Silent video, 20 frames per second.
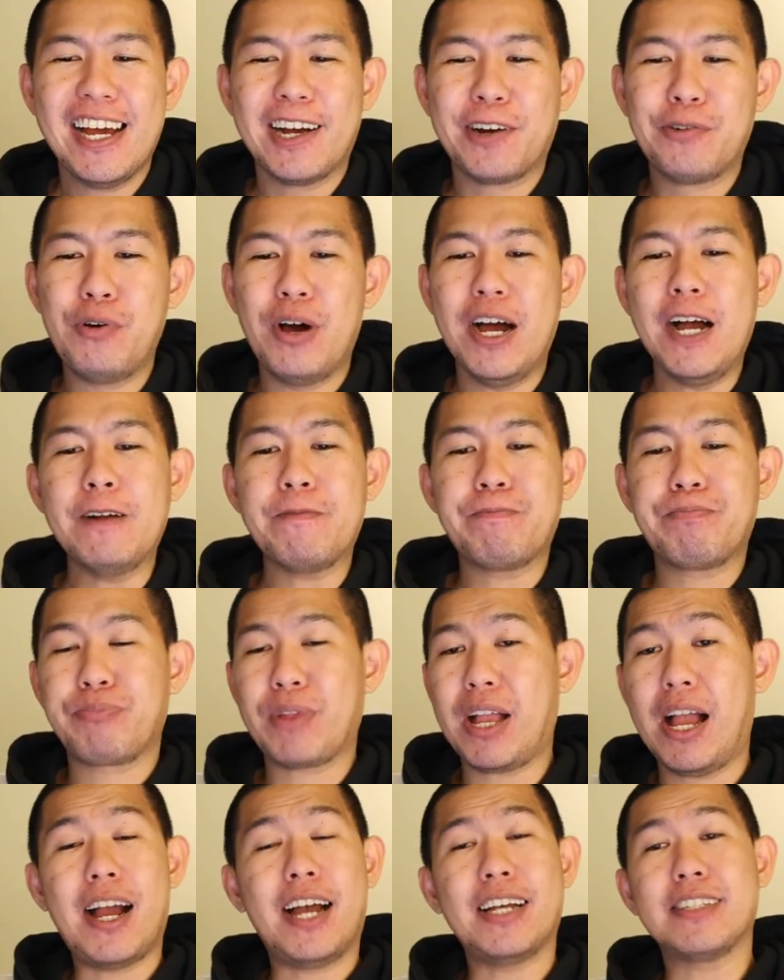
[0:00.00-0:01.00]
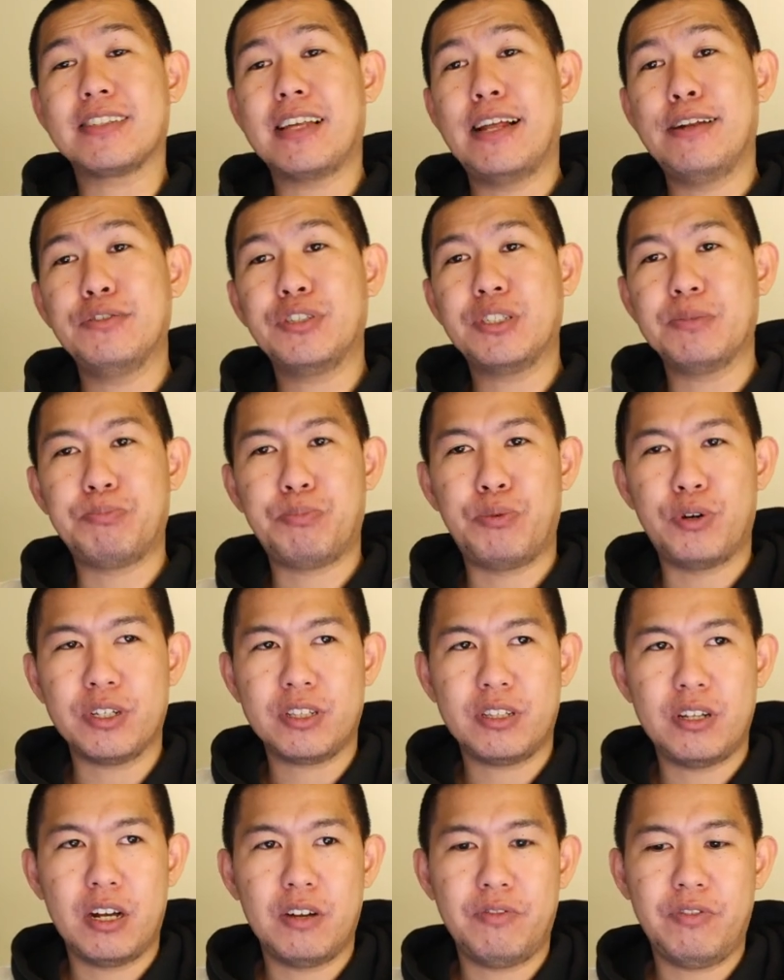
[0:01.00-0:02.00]
gue akan selalu
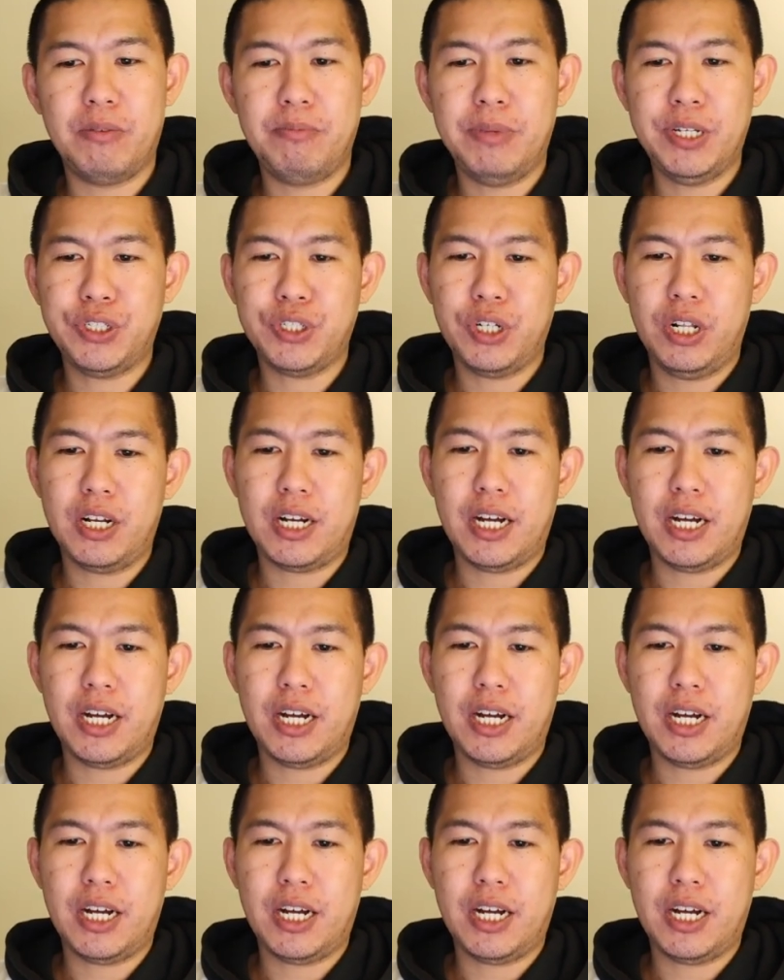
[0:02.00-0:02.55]
support Donovan Mitchell